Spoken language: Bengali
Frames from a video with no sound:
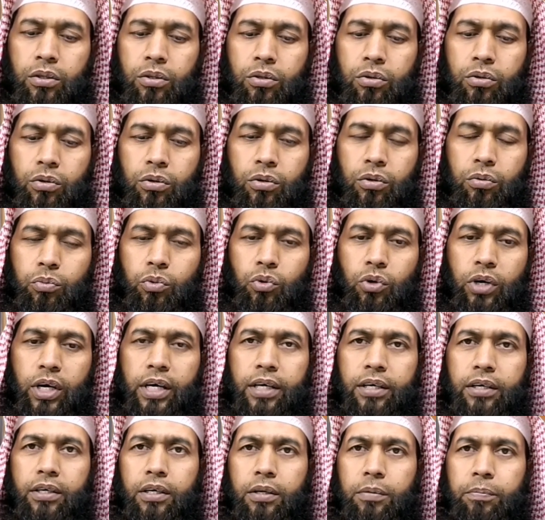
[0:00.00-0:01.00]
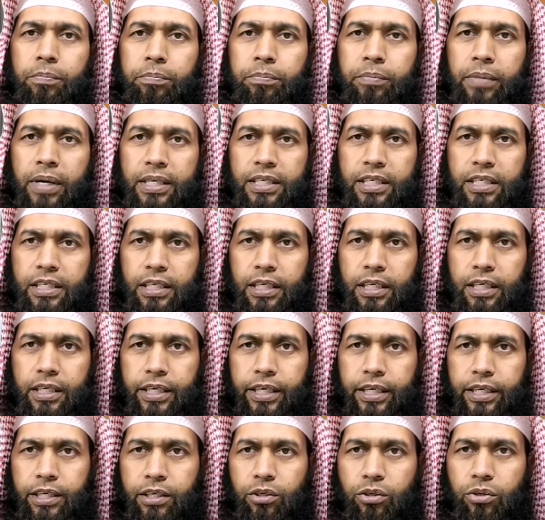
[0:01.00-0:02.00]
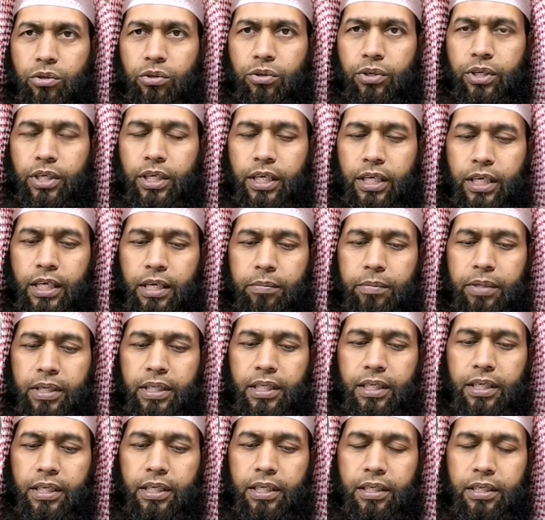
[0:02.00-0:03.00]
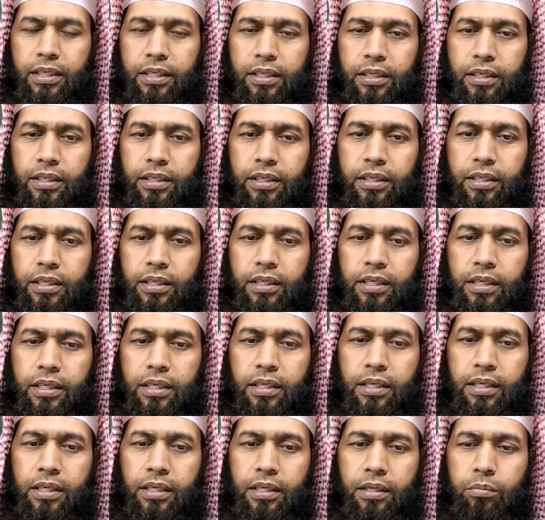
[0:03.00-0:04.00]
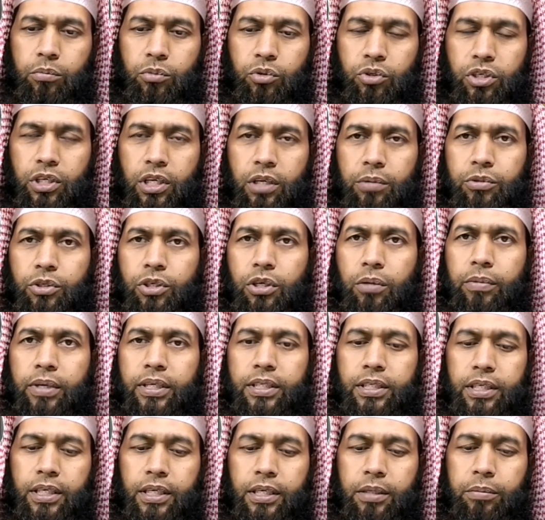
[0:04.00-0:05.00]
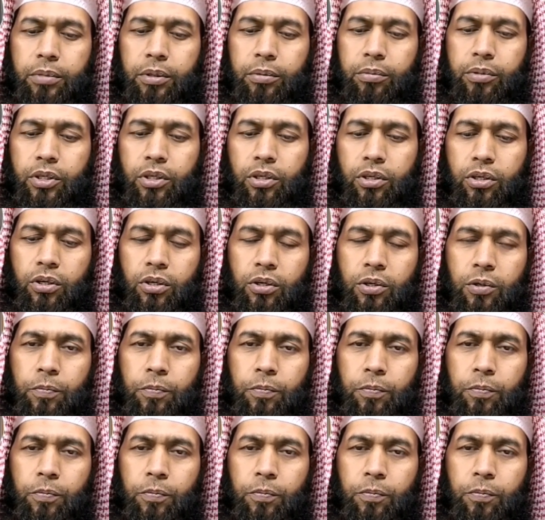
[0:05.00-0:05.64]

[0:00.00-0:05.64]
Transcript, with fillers: তো মুহারম মাসকে কেন্দ্র করে আমাদের মুসলিম সমাজে বিভিন্ন